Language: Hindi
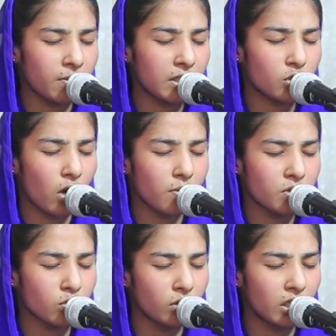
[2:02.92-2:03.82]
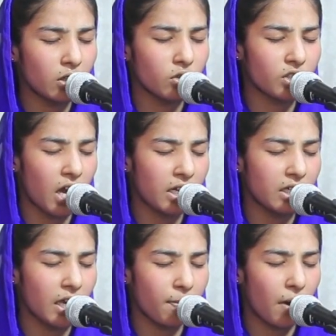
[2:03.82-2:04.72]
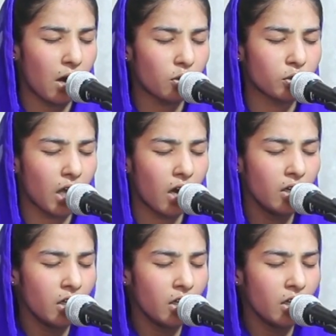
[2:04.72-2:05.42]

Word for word: जो हम सुनने को जा रहे हैं पाक खुदा